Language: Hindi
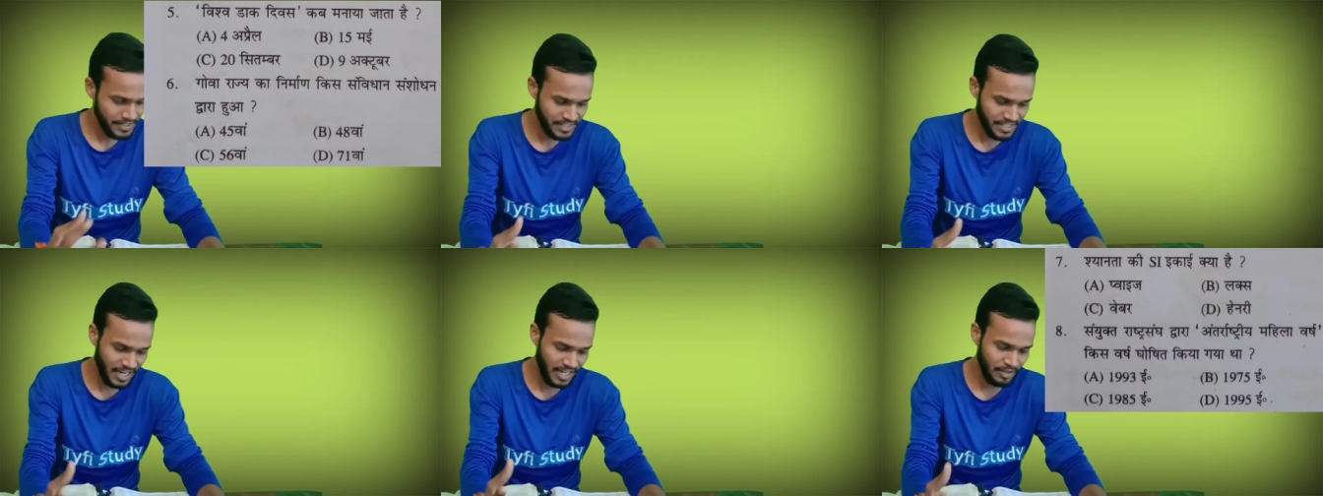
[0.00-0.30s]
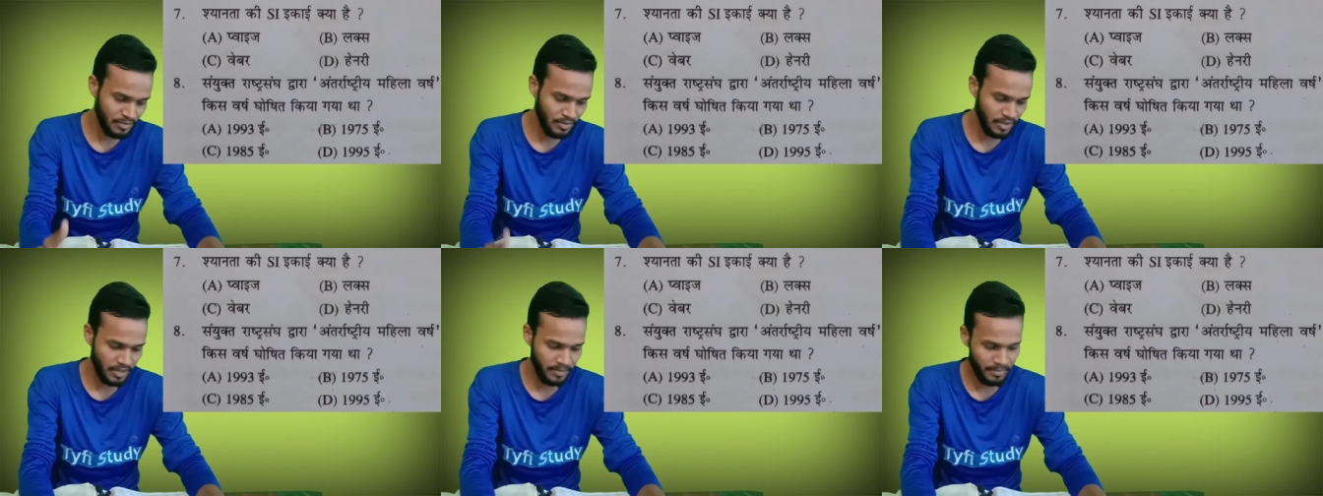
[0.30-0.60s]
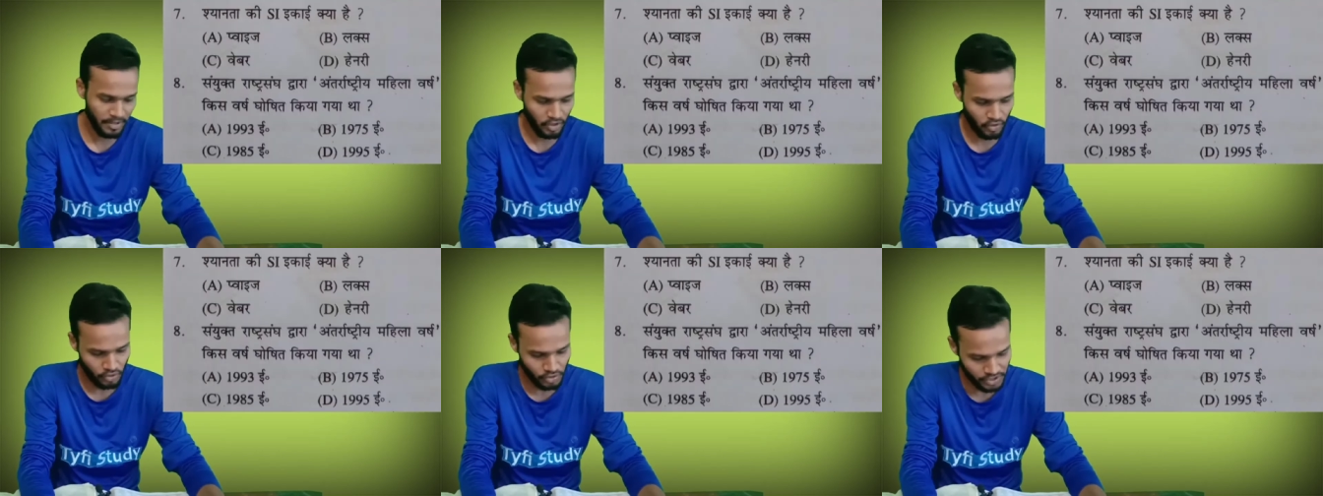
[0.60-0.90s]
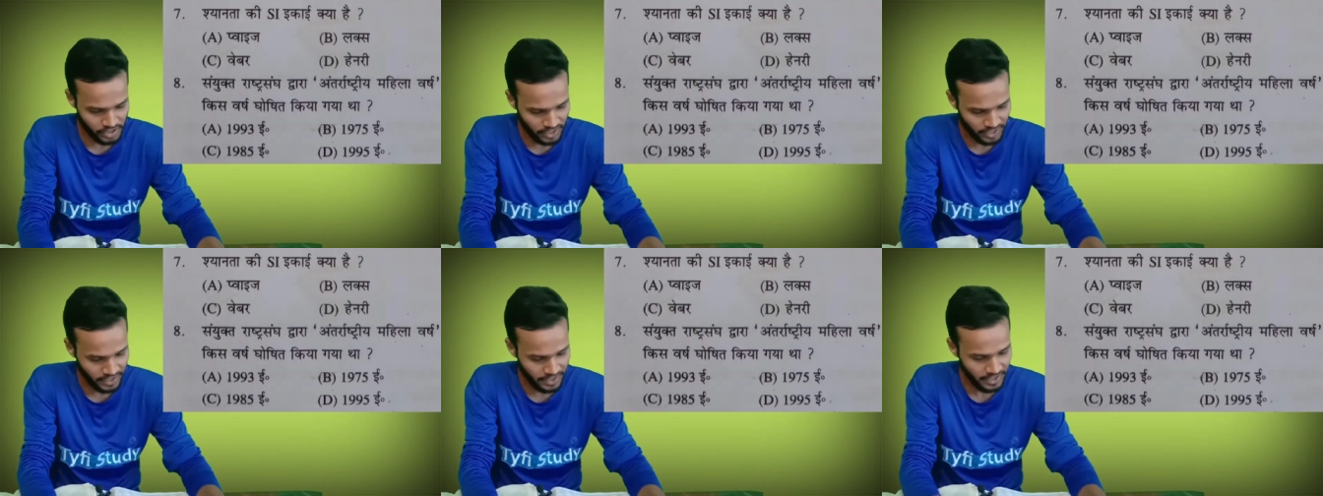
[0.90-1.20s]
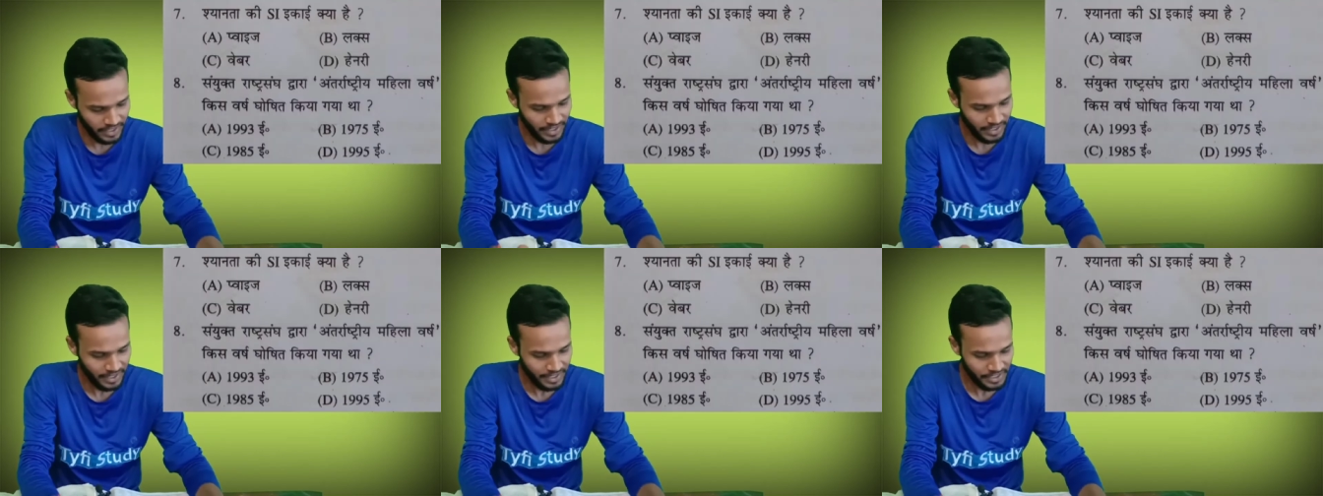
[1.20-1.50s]
सातवां नंबर क्वेश्चन है
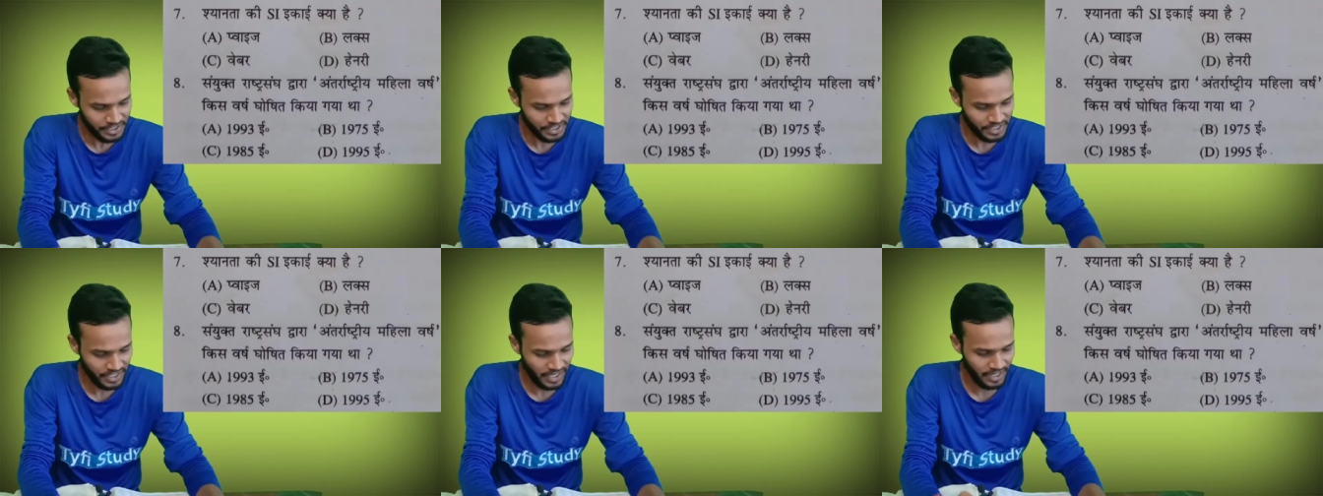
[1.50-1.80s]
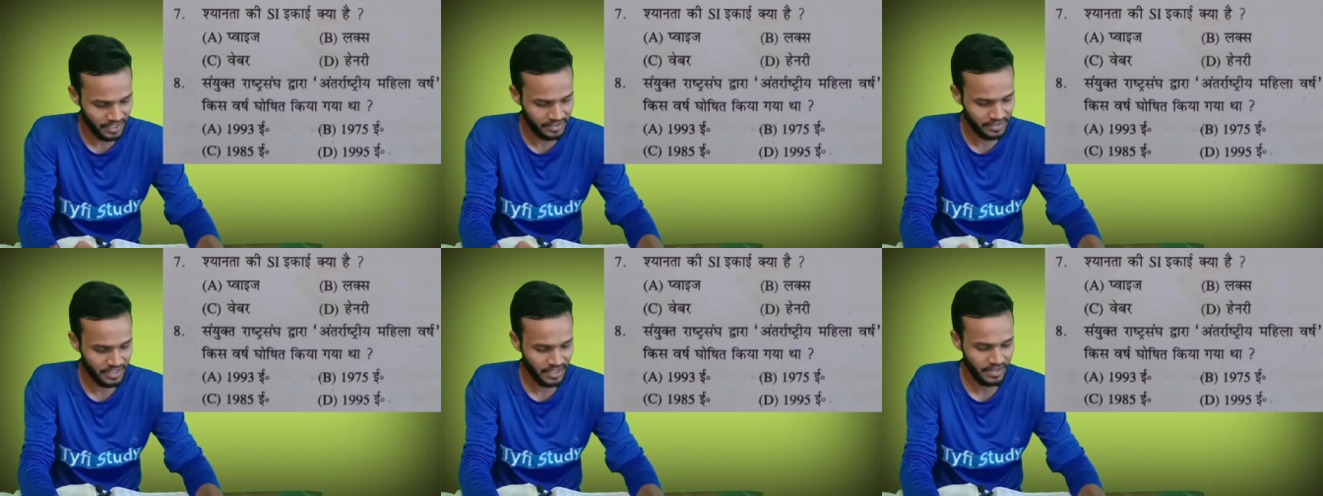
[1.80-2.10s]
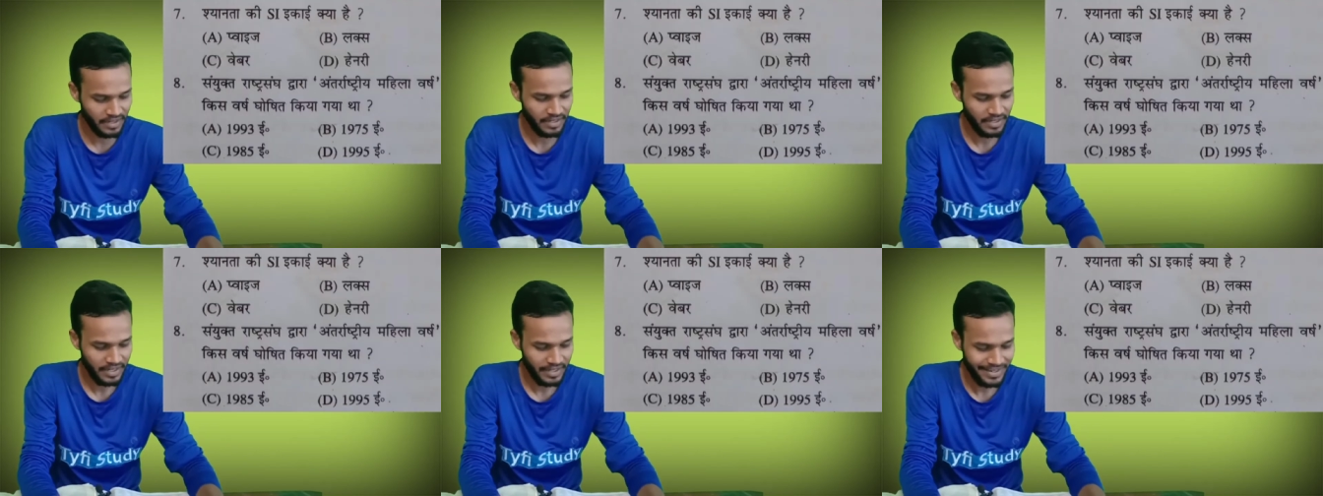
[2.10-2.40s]
श्यानता